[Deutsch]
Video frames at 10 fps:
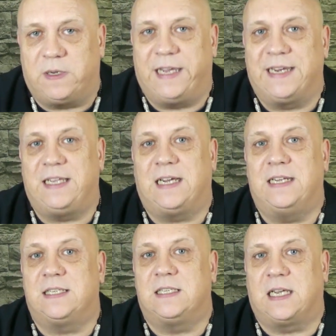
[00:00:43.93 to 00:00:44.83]
weil eigentlich
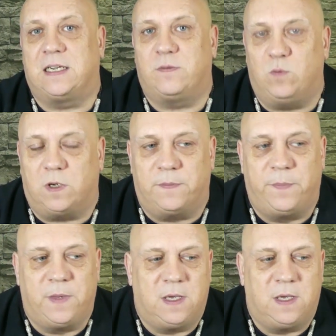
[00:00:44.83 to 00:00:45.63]
alles gesagt wurde.